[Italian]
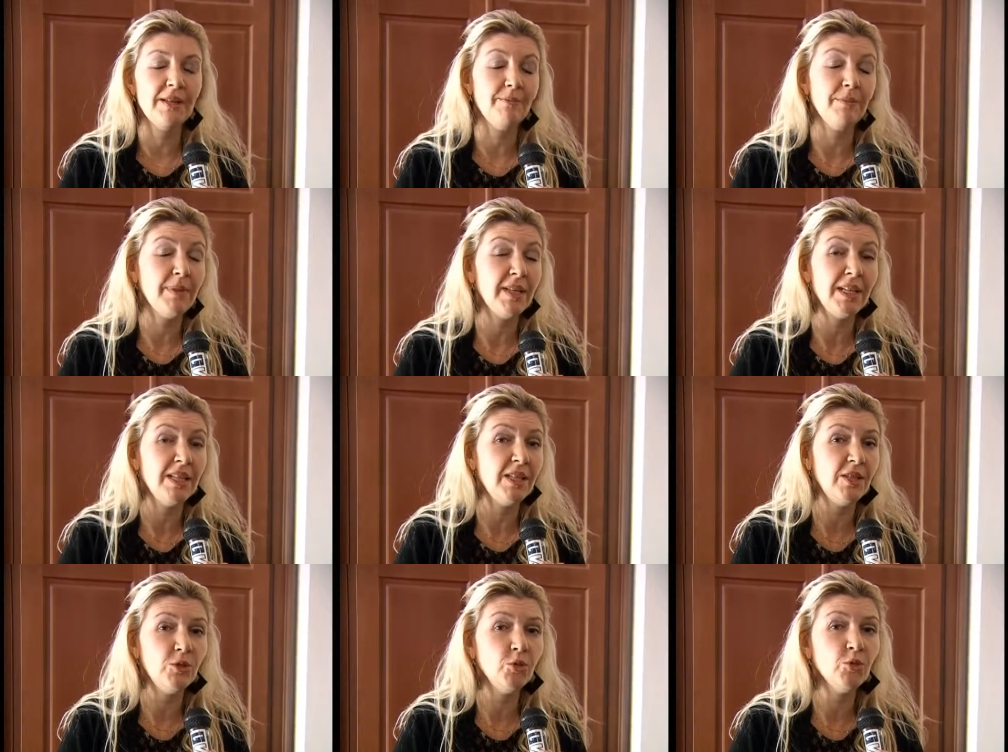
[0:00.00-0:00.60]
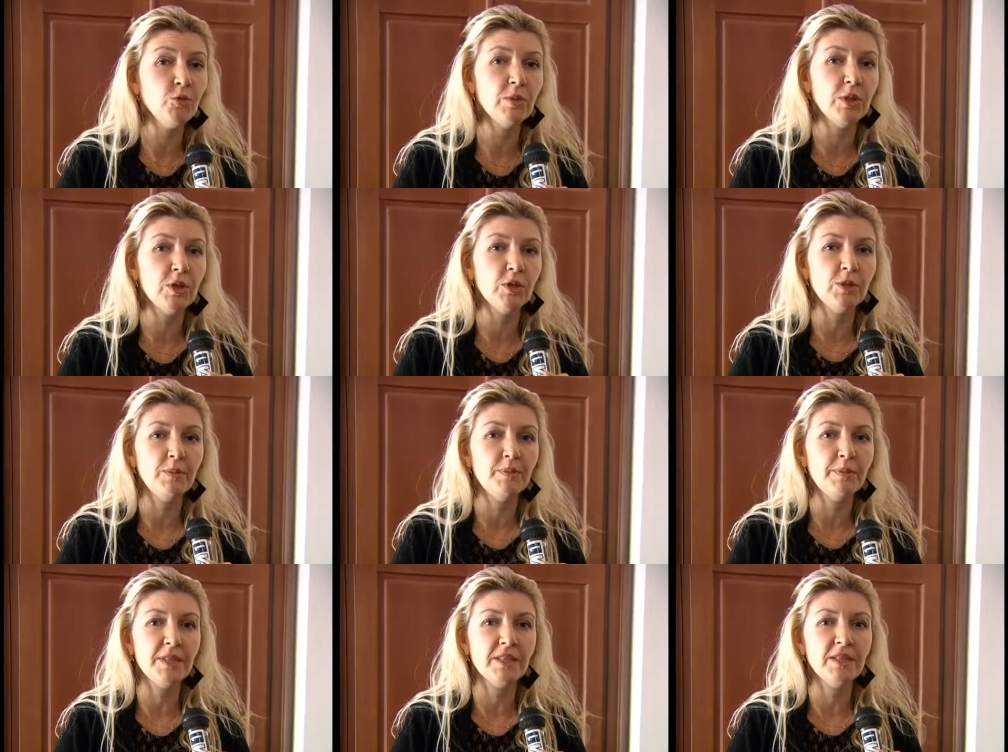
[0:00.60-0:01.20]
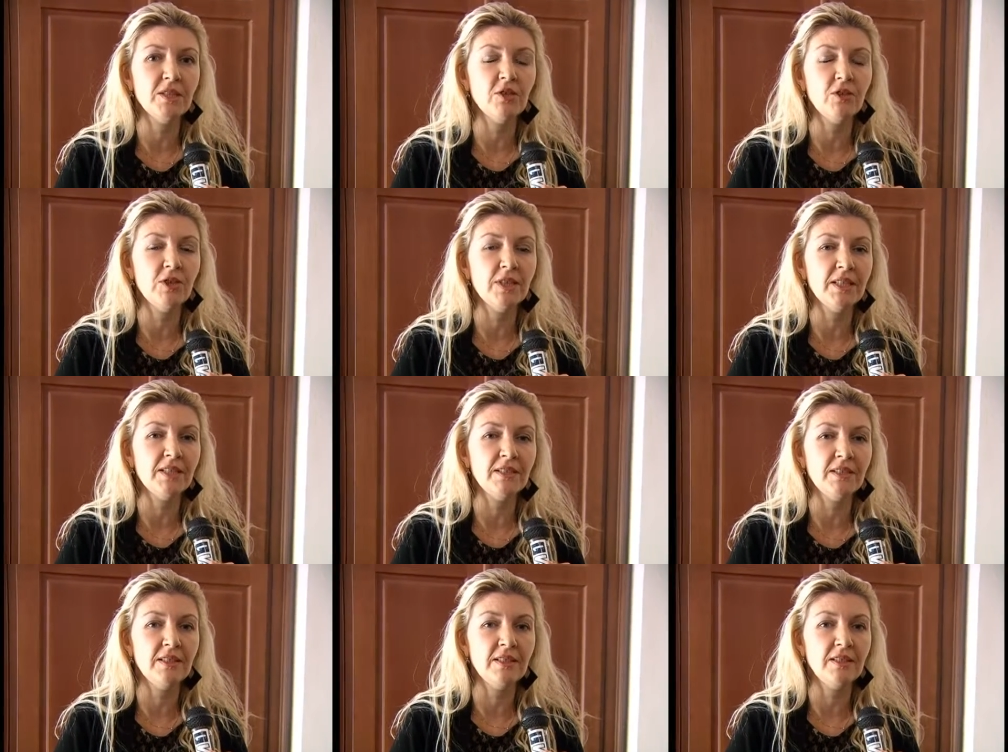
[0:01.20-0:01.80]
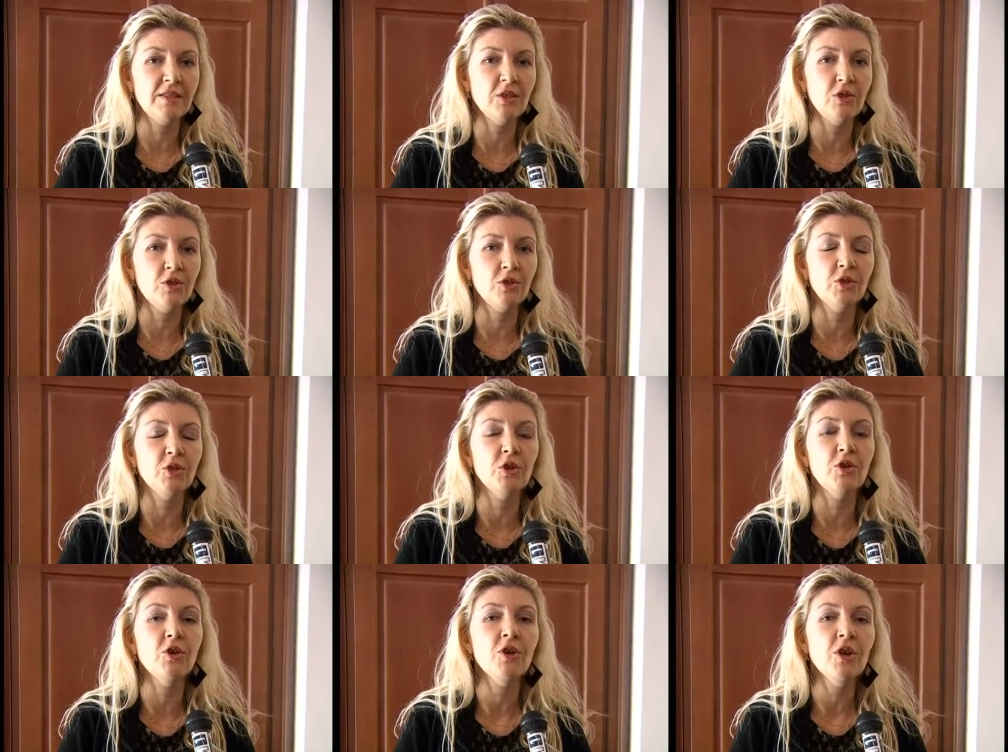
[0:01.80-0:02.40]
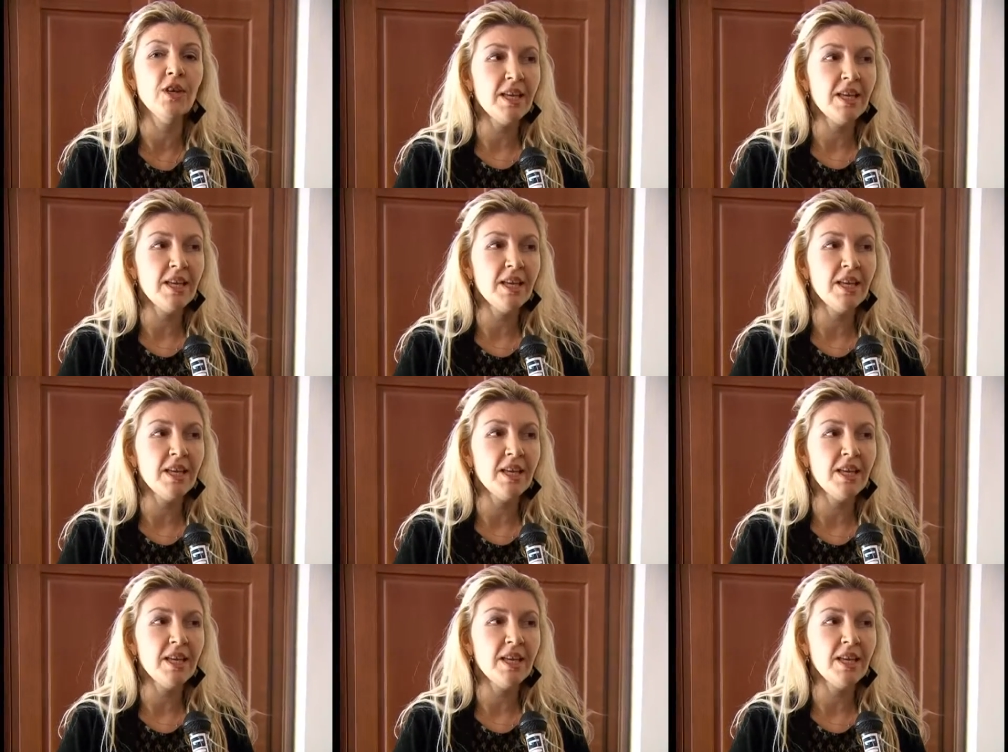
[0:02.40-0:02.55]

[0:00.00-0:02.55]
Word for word: per il numero di persone che si sono